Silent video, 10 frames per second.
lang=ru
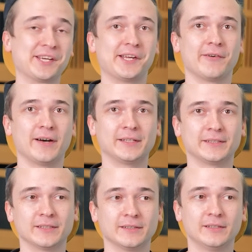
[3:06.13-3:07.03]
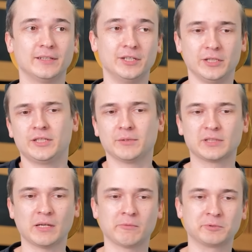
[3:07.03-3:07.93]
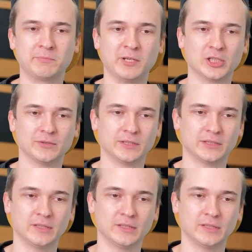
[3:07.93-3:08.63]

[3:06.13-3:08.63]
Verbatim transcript: нагреваться. И тем самым смешиваться.